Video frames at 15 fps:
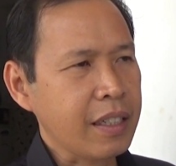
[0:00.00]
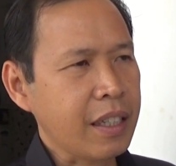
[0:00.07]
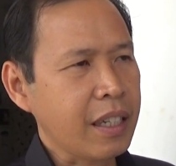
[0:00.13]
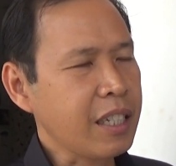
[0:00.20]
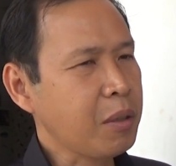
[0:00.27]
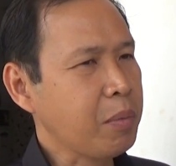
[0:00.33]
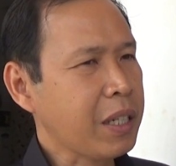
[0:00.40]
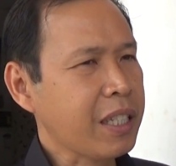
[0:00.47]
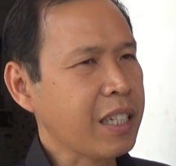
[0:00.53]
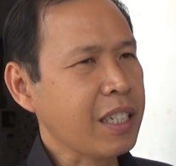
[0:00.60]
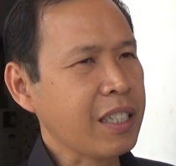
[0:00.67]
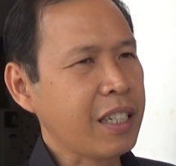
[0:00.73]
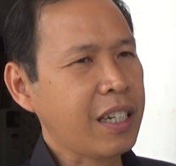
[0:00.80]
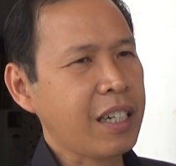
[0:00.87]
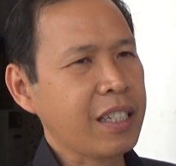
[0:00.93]
tadi seperti
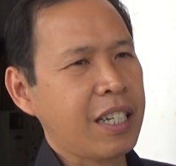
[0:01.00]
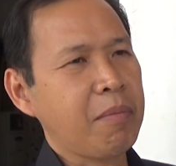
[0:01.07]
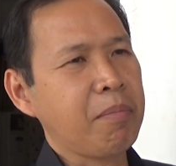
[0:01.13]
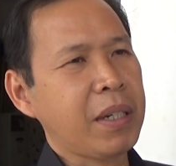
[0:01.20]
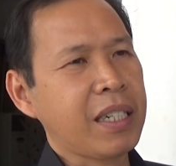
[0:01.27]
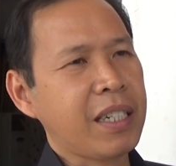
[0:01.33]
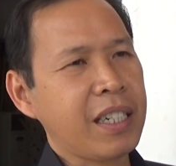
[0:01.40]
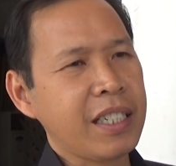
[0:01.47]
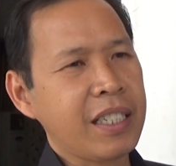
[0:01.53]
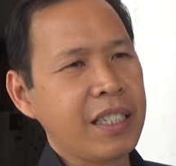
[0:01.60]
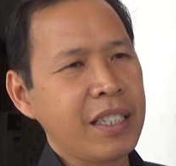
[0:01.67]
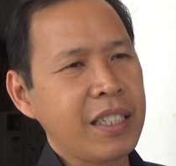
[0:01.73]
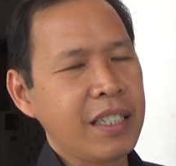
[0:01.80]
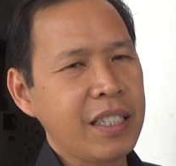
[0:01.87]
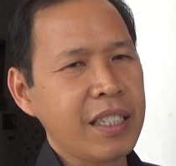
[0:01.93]
kita sampaikan
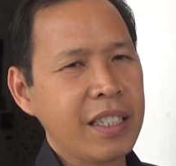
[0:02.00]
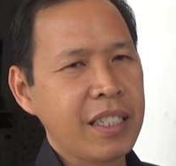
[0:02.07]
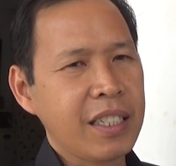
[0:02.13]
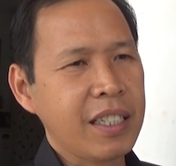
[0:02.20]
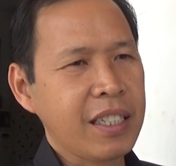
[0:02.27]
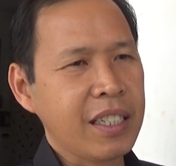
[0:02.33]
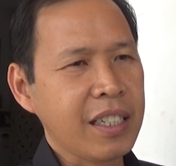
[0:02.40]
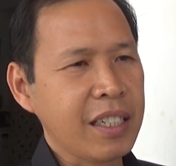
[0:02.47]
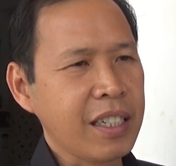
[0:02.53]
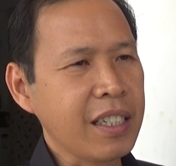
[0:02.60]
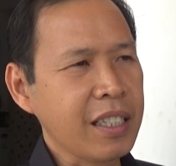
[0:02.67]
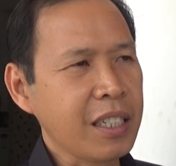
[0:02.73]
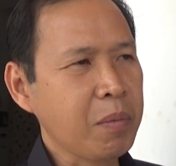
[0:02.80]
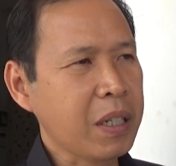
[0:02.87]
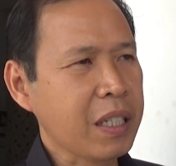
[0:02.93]
nah,
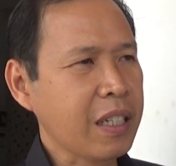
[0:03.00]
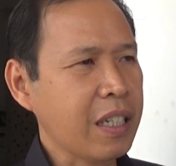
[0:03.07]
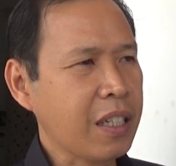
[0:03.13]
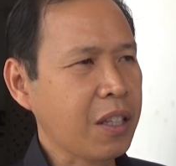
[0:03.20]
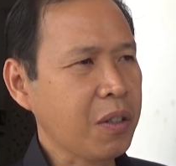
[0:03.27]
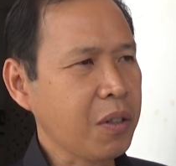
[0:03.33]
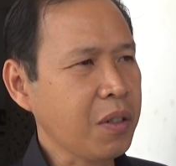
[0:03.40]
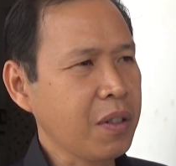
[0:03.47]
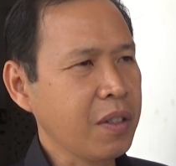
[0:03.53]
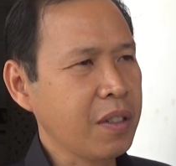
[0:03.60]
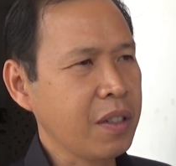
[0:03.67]
seperti itu